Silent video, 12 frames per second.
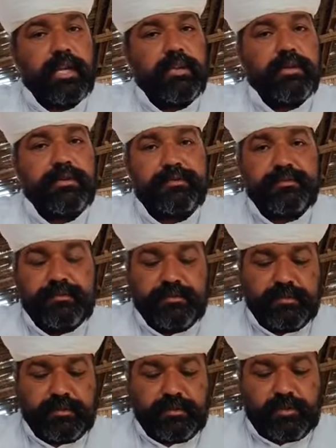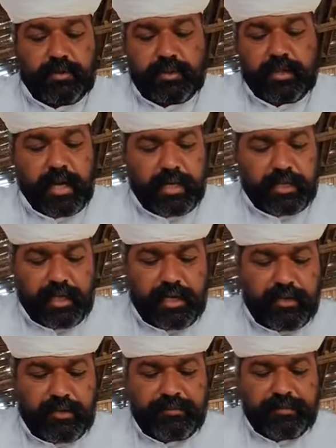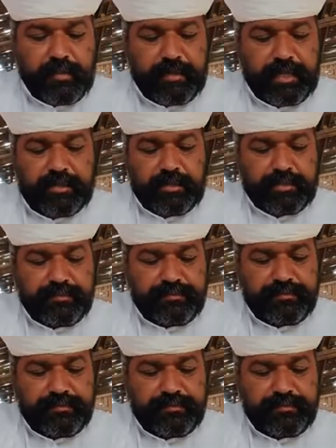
खा लियो जो घाट खा लियो अबे देखो